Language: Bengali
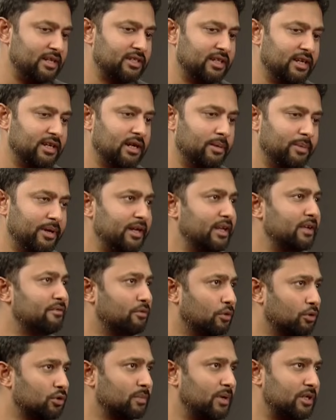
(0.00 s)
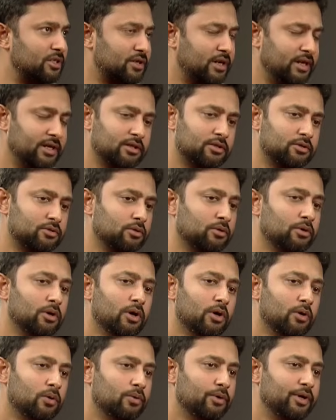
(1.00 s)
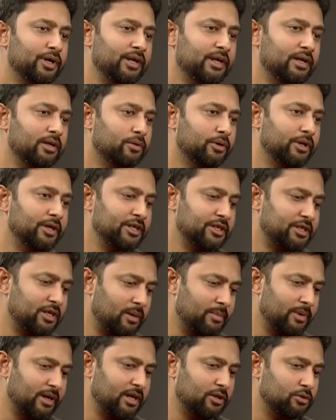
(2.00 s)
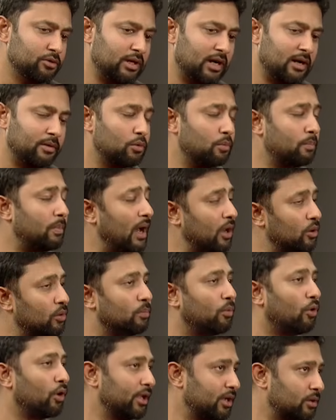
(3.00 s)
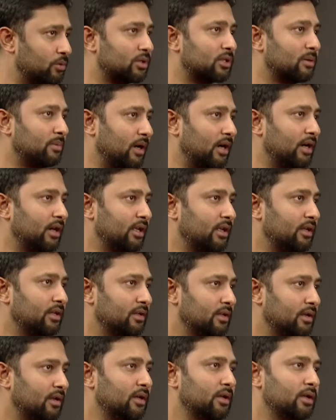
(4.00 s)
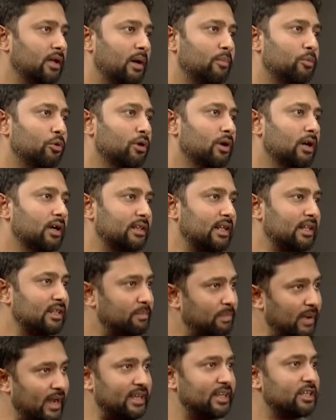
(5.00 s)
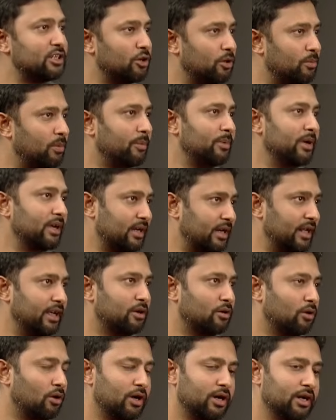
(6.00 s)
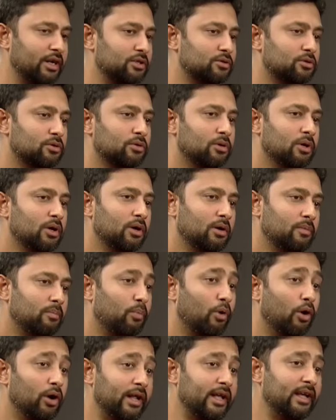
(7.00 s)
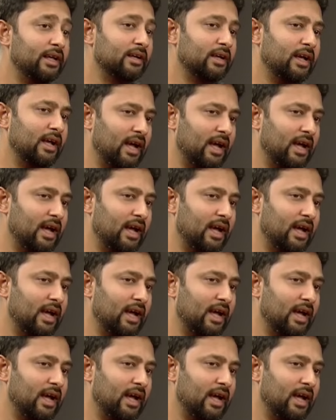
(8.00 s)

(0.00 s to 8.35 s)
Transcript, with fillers: ম্যাচ দেখলাম এই নিয়ে ফোর্থ ম্যাচ রাইট সো ওই ওই হিসাবে কিন্তু তারা খুব ভালো বোলিং করতে পারেনি এবং তাদের ব্যাটিংটা ওইভাবে ক্লিক করেনি সো বলিং